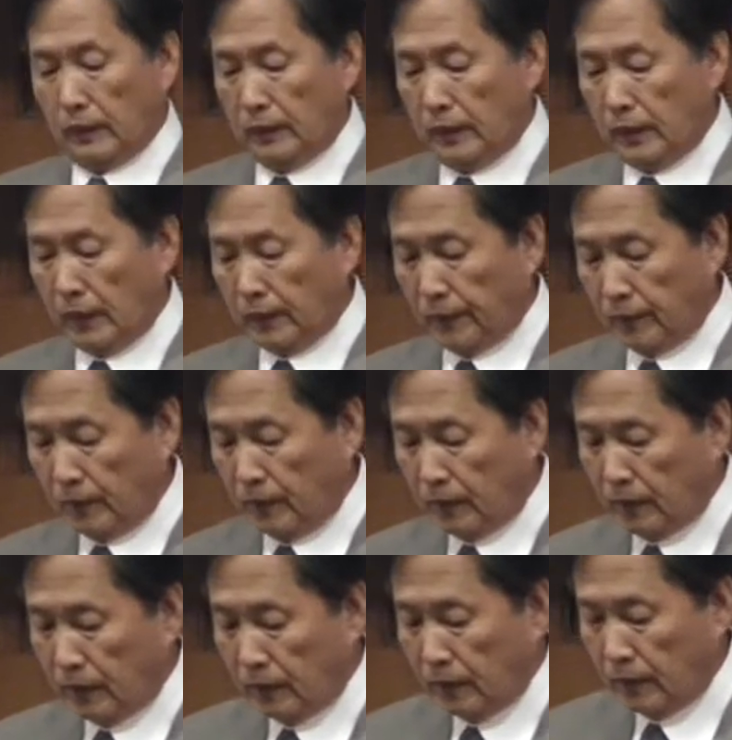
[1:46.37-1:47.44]
이제 그
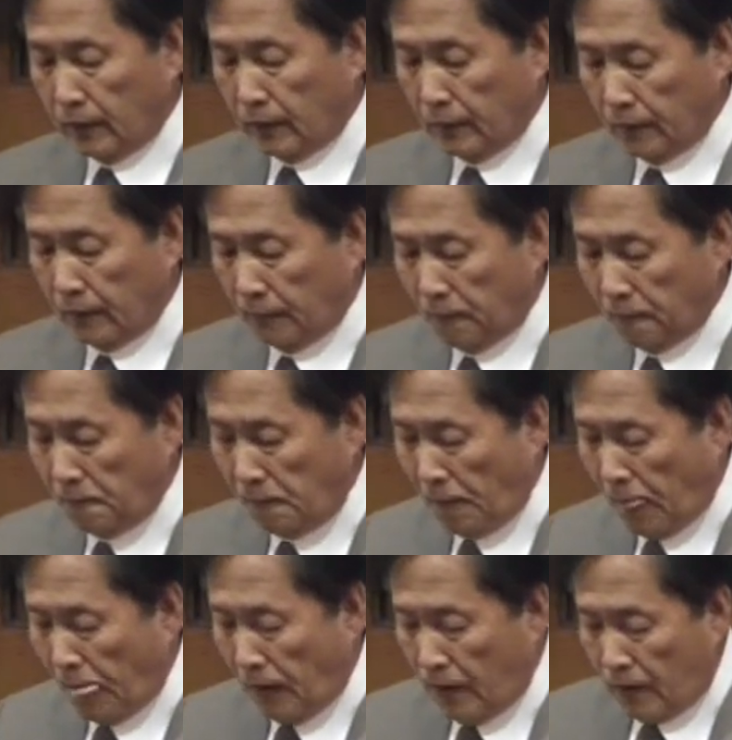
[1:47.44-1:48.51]
번제를 드렸죠.
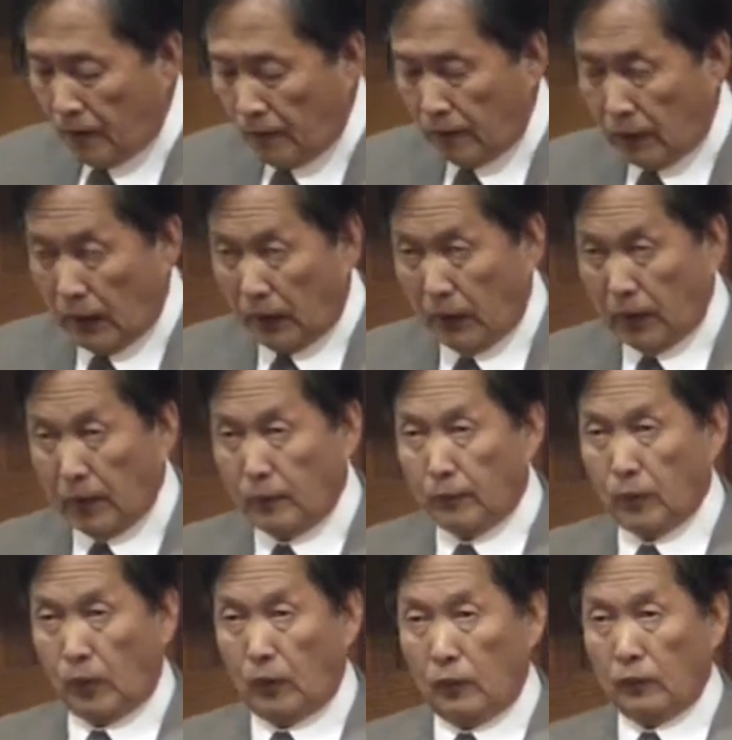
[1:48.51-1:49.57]
우리
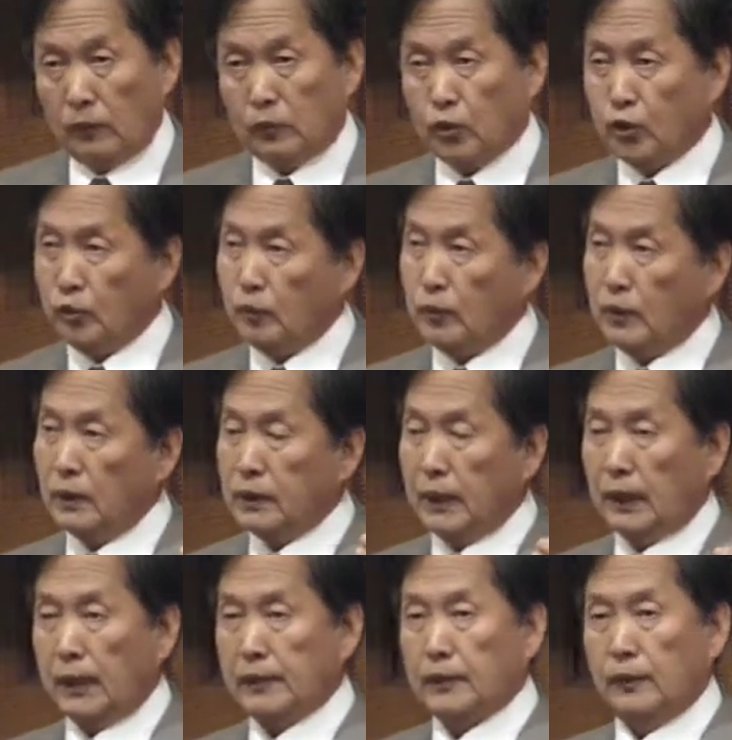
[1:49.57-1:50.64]
하나님도 준비를
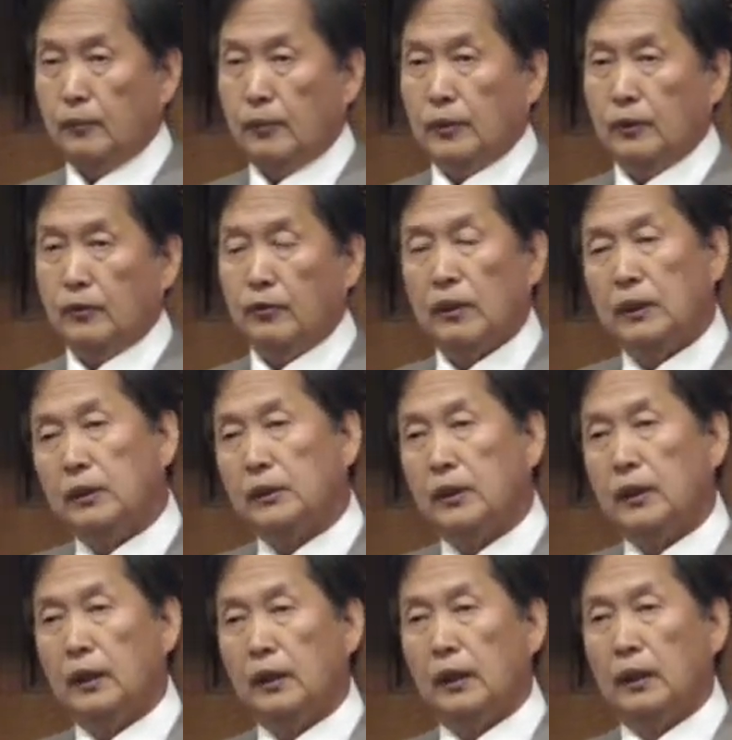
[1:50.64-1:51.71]
잘 하시는 분. 우리
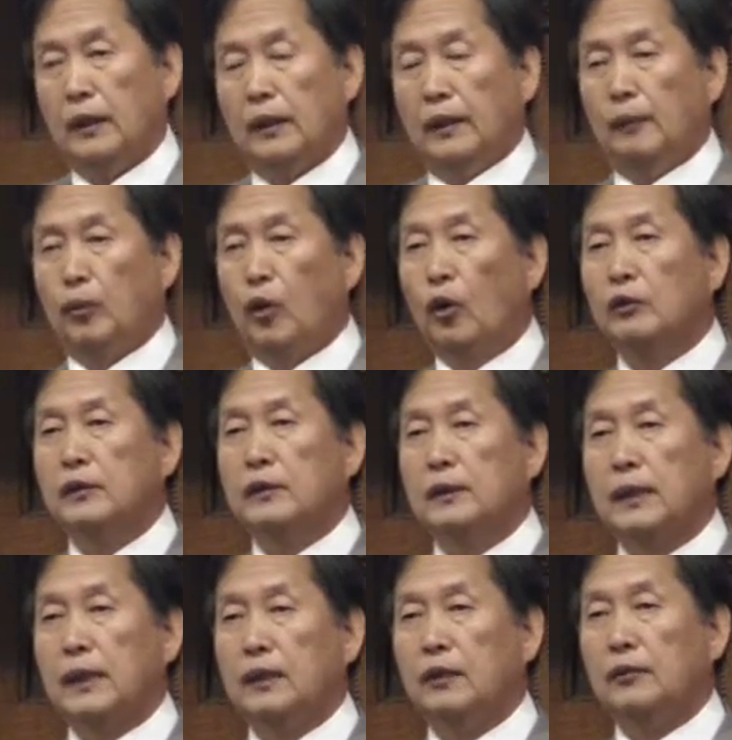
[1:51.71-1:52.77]
세계 모든
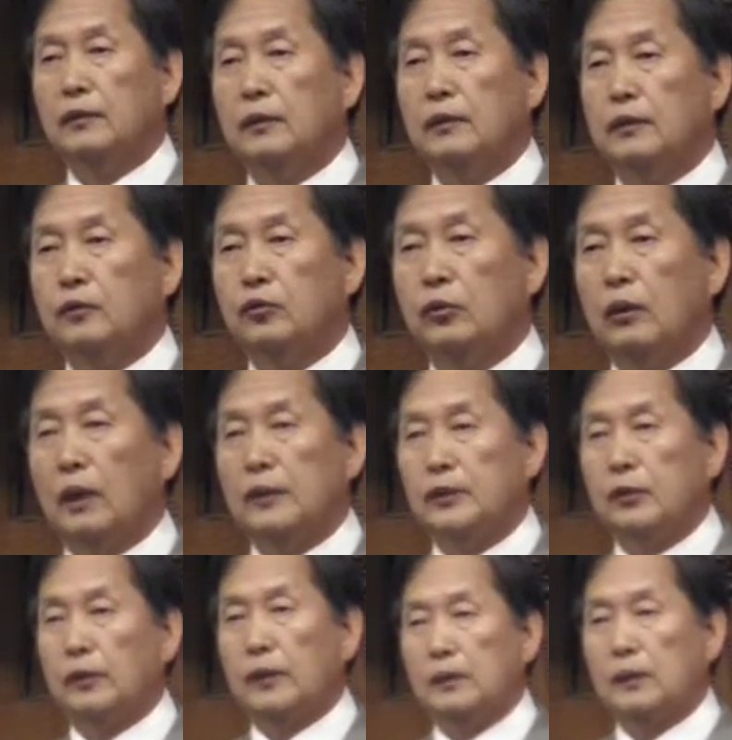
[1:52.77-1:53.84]
세상 인류들을
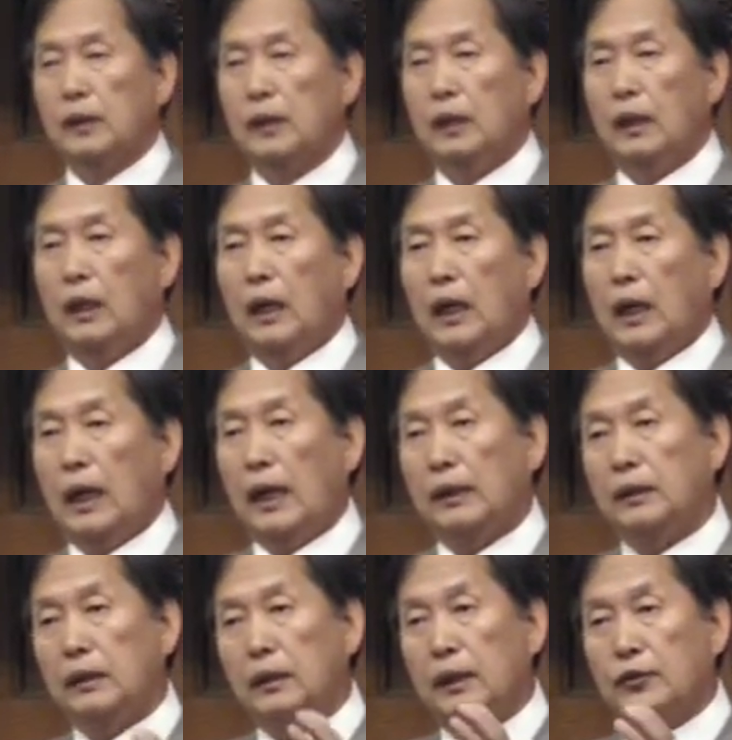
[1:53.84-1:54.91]
구원하시기 위해서
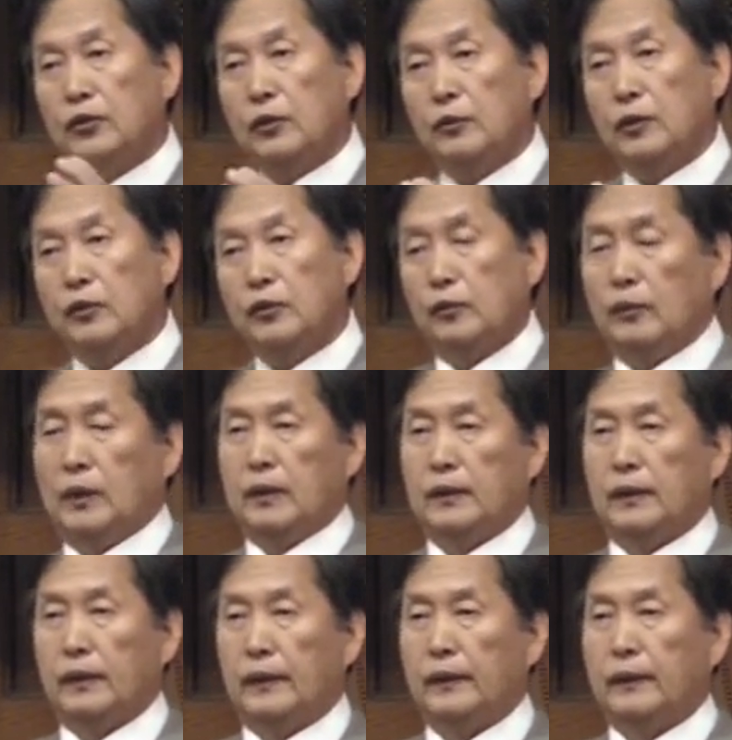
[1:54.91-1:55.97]
아들 예수님을
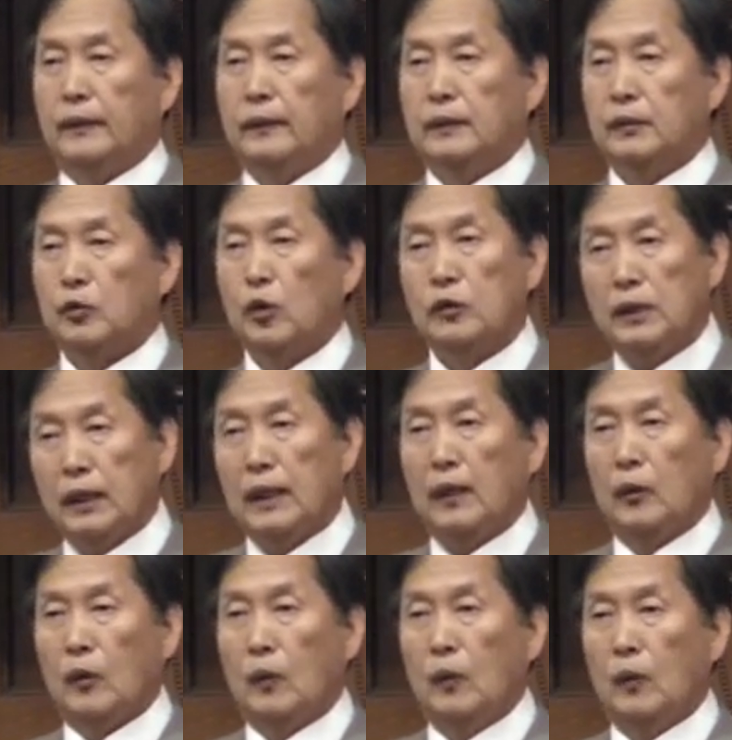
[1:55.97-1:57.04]
준비하신 거예요. 속죄
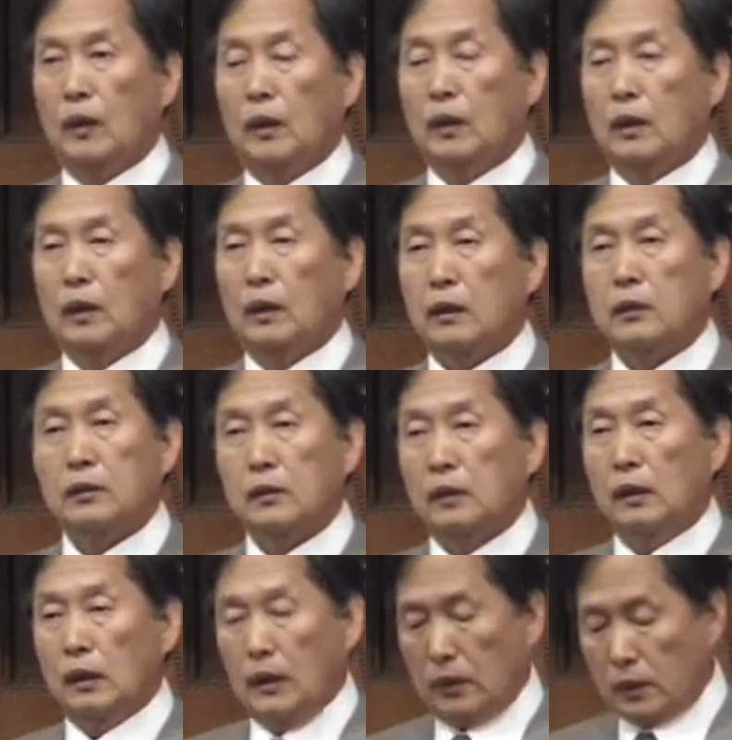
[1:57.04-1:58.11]
양으로. 그래서
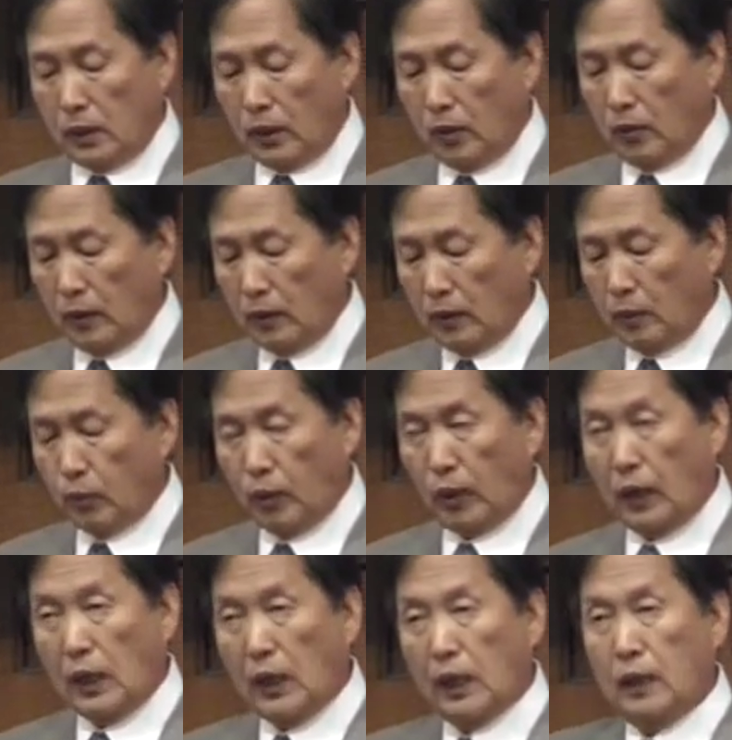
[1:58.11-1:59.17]
세례와는
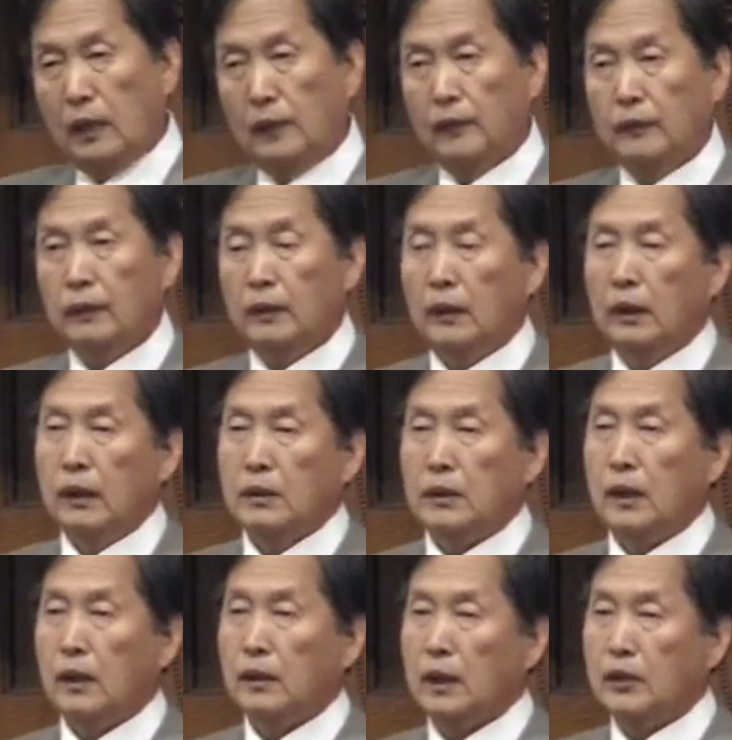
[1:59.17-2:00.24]
보라
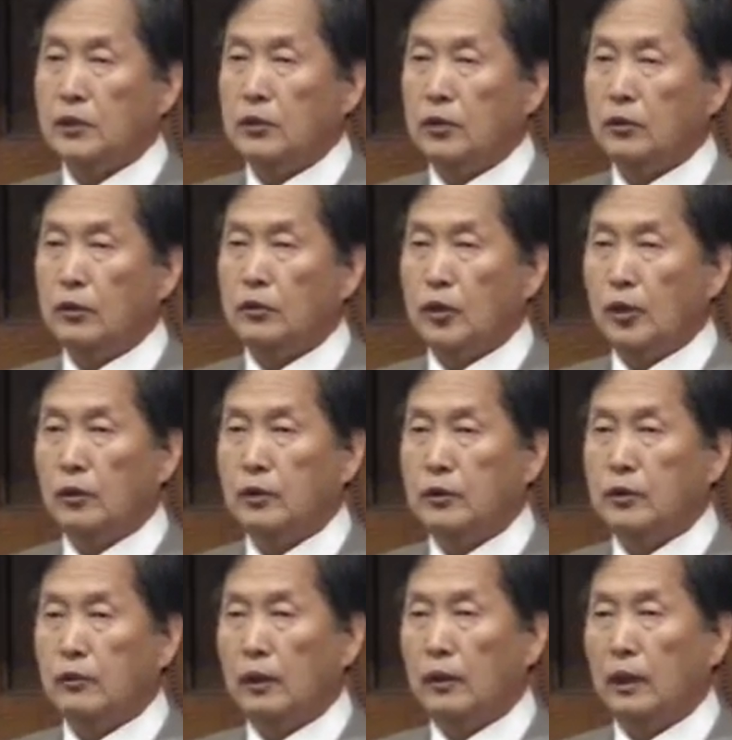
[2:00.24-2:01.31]
세상 죄를 죄를
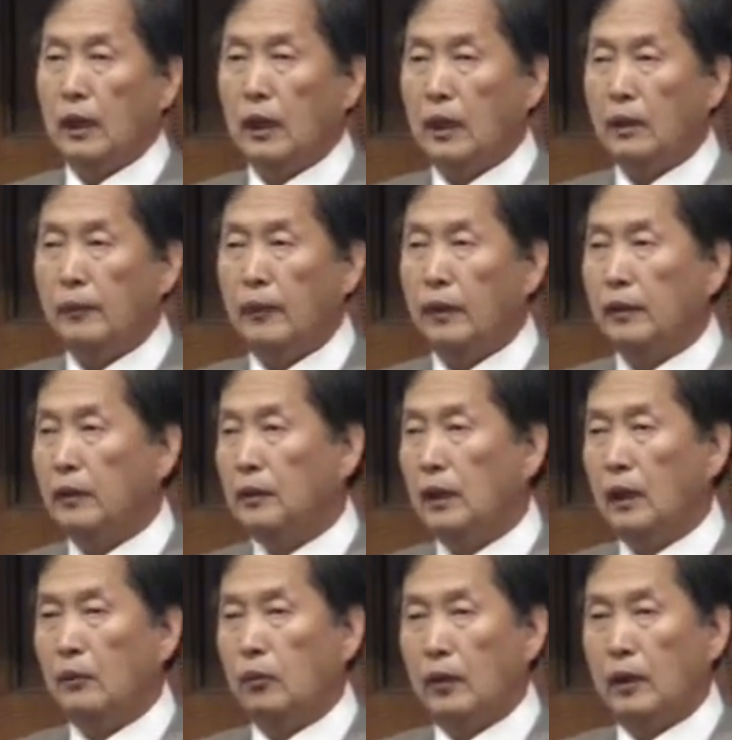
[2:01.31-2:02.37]
지고 하는 하나님의 어린
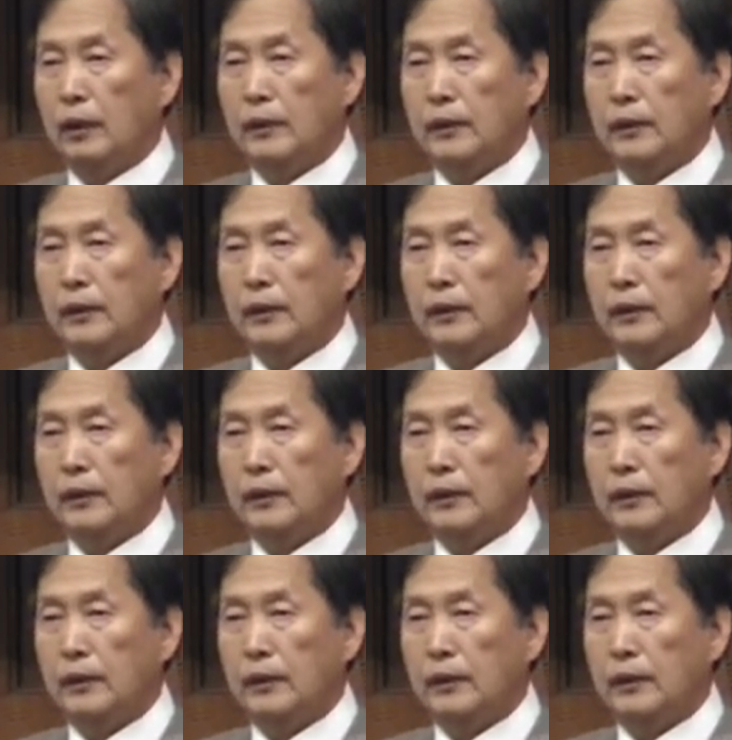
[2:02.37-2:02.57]
양을 보라